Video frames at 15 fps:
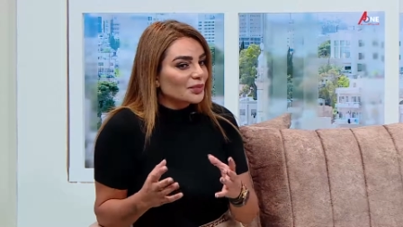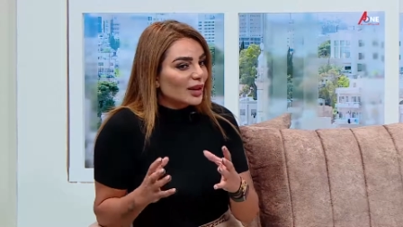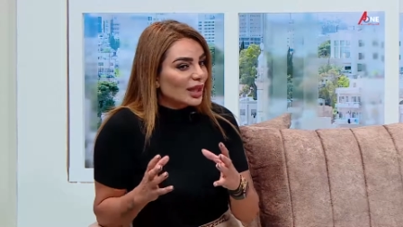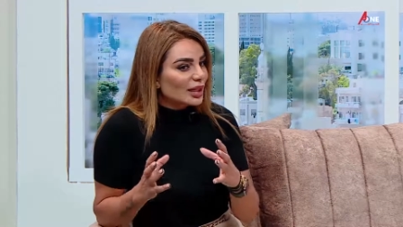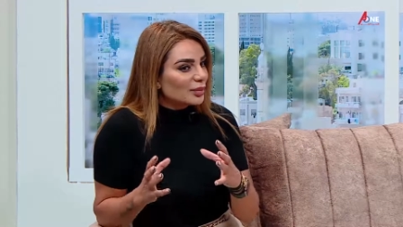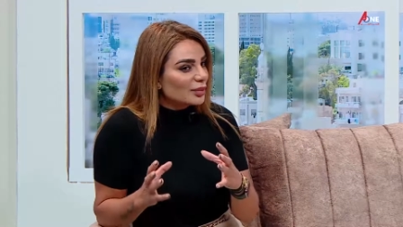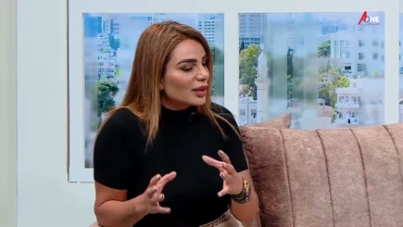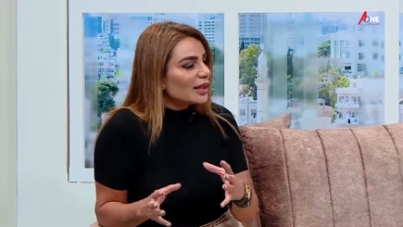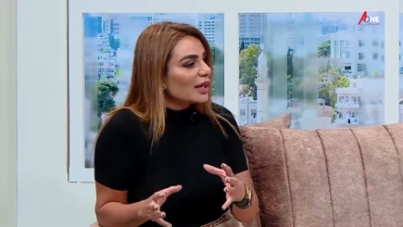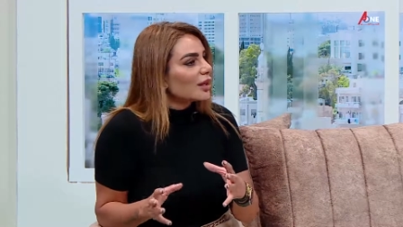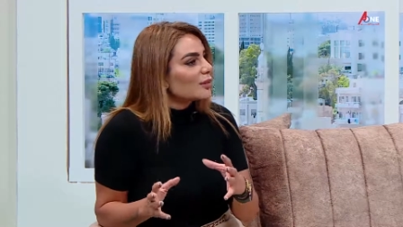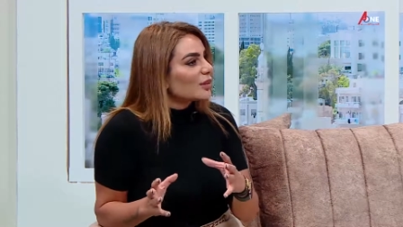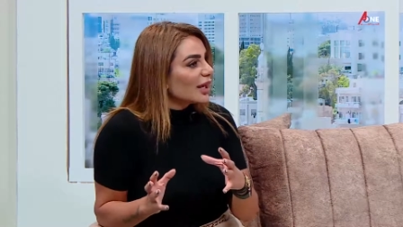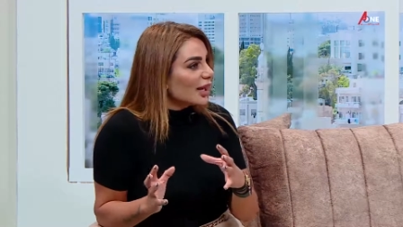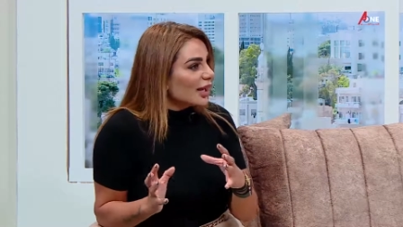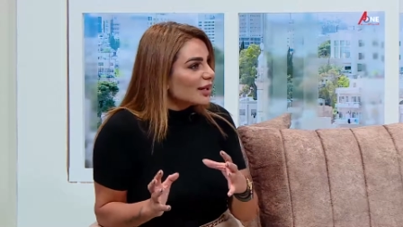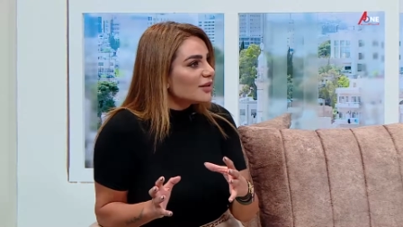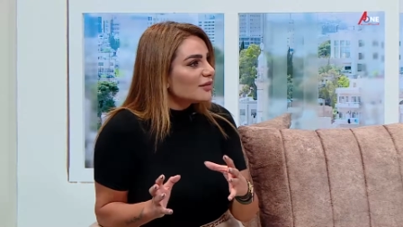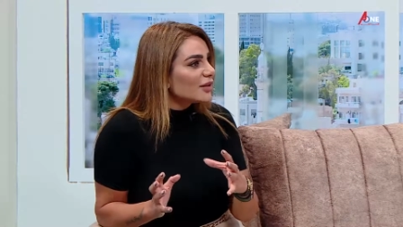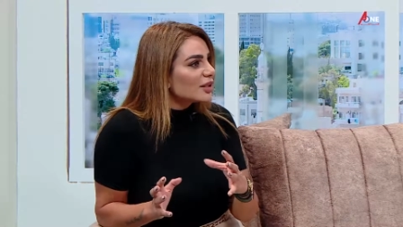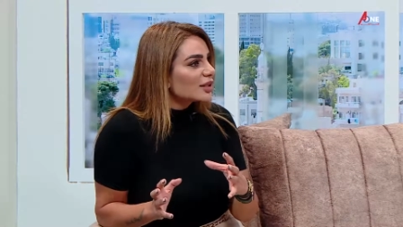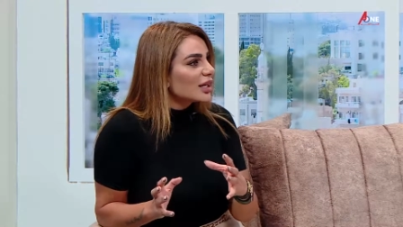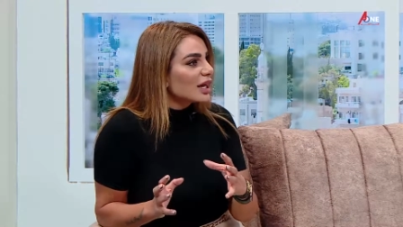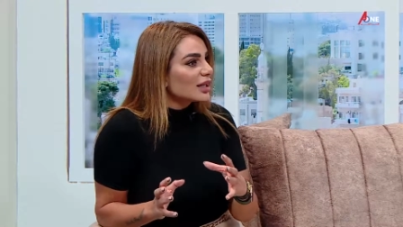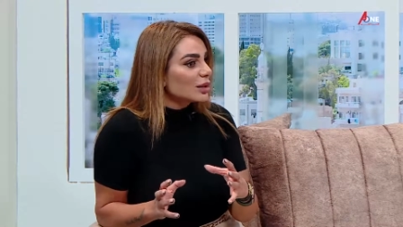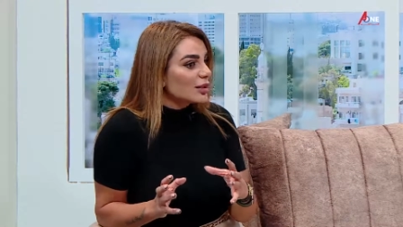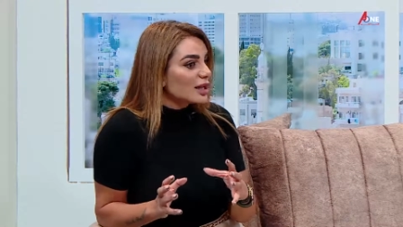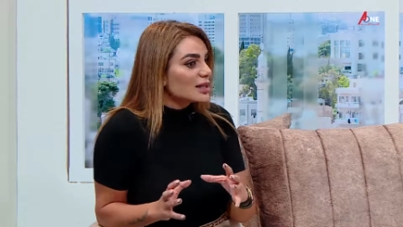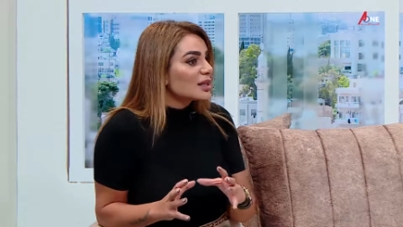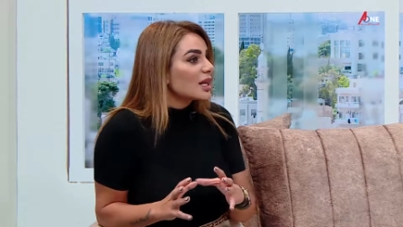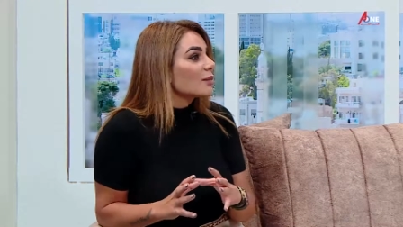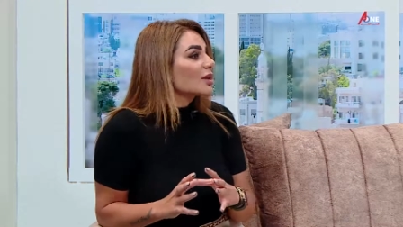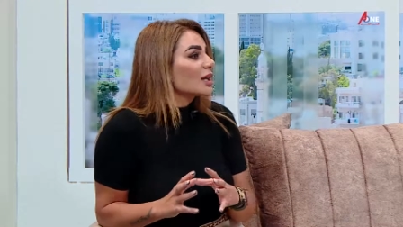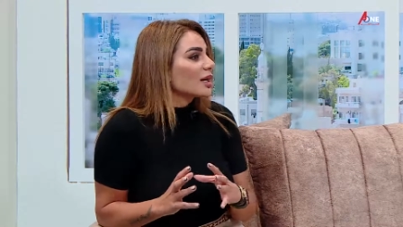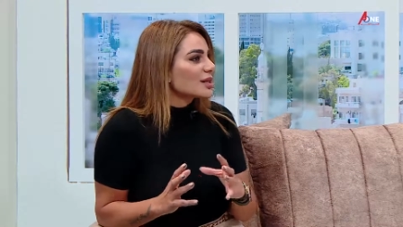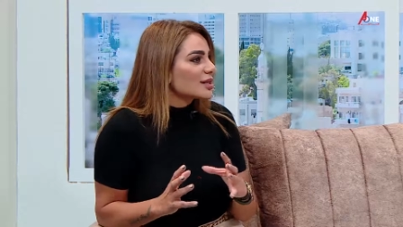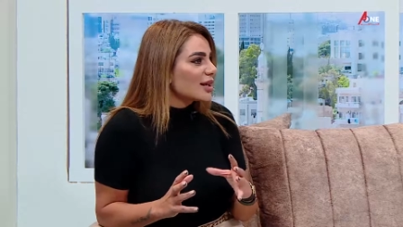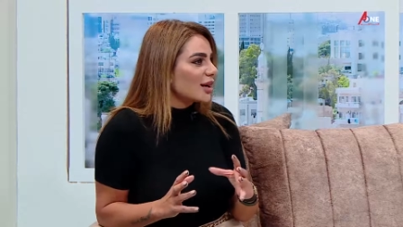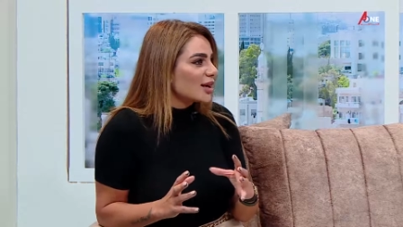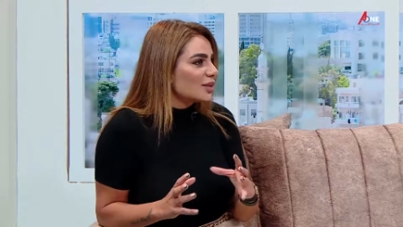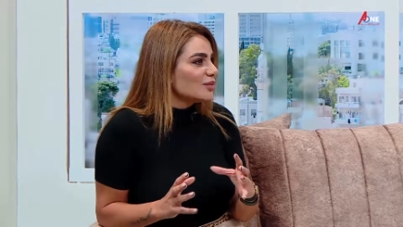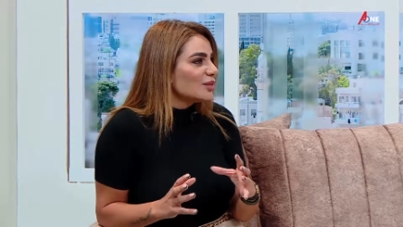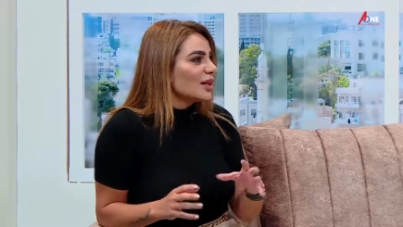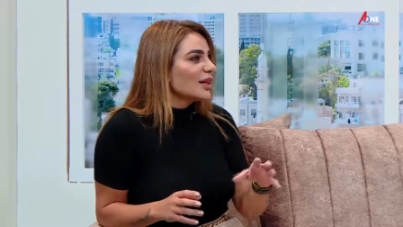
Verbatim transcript: البيئه بهاي الفتره انا بحسها من اصعب